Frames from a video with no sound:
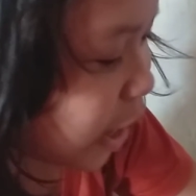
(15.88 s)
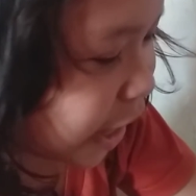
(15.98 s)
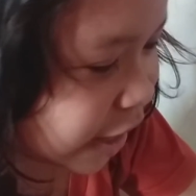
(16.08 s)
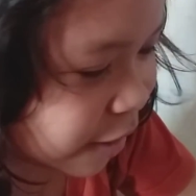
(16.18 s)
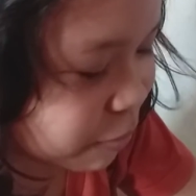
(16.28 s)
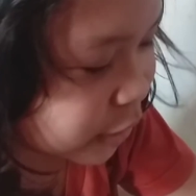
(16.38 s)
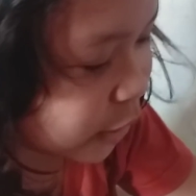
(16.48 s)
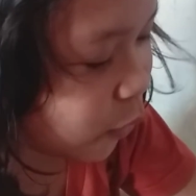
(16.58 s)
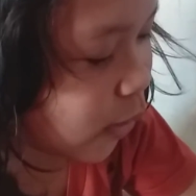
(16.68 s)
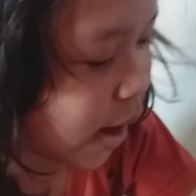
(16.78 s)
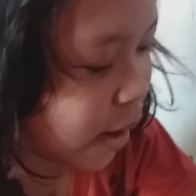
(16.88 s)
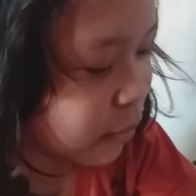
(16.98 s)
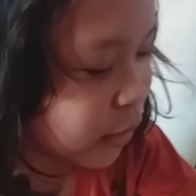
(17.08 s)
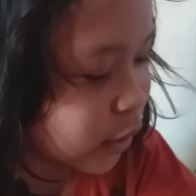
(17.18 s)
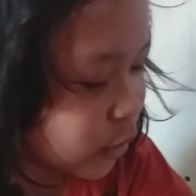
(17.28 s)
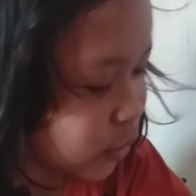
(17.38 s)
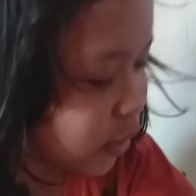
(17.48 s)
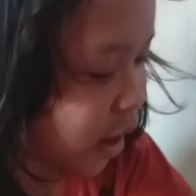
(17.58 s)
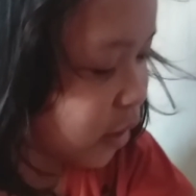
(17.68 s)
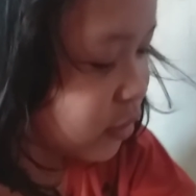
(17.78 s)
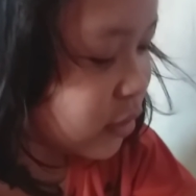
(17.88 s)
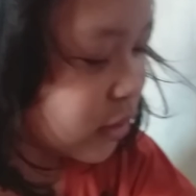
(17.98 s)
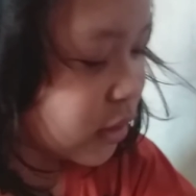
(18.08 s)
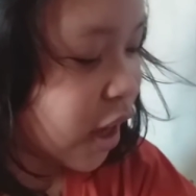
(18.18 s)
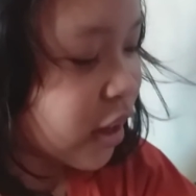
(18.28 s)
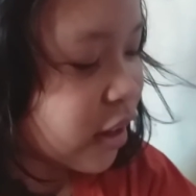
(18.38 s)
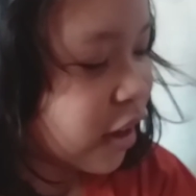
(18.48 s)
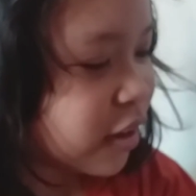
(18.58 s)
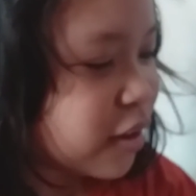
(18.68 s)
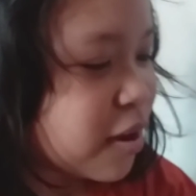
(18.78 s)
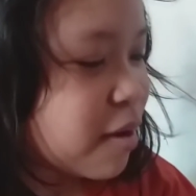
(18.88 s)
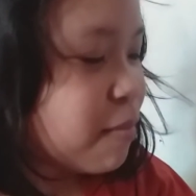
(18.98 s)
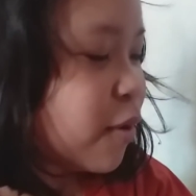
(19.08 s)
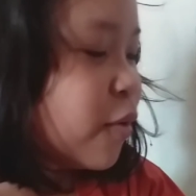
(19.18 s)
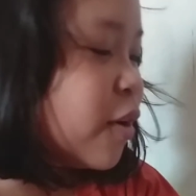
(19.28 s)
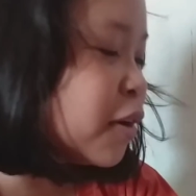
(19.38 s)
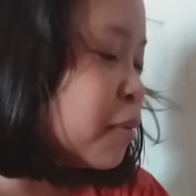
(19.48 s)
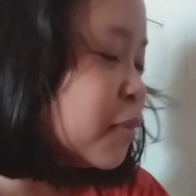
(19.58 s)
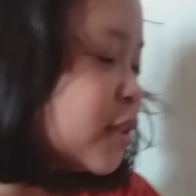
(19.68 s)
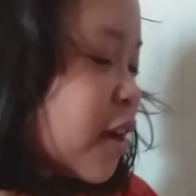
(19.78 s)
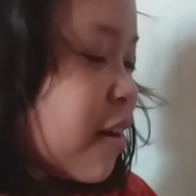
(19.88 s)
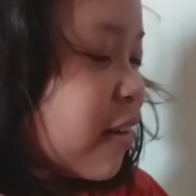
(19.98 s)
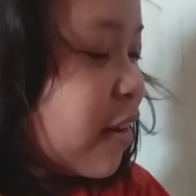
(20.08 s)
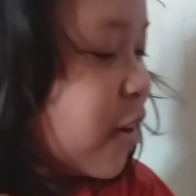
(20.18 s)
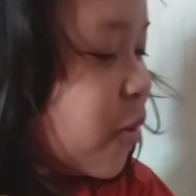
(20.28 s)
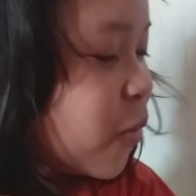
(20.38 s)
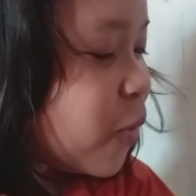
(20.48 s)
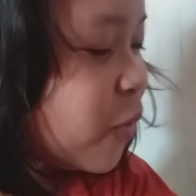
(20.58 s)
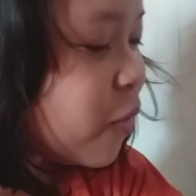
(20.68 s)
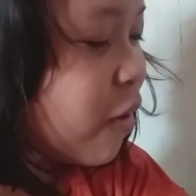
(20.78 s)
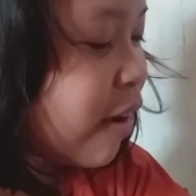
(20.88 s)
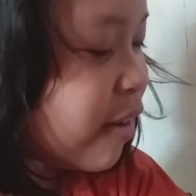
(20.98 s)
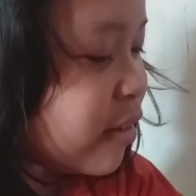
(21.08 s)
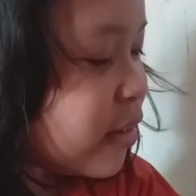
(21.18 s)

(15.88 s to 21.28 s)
kanang basta wala mi sudan usay kay mangara mi sa kanal og kuan.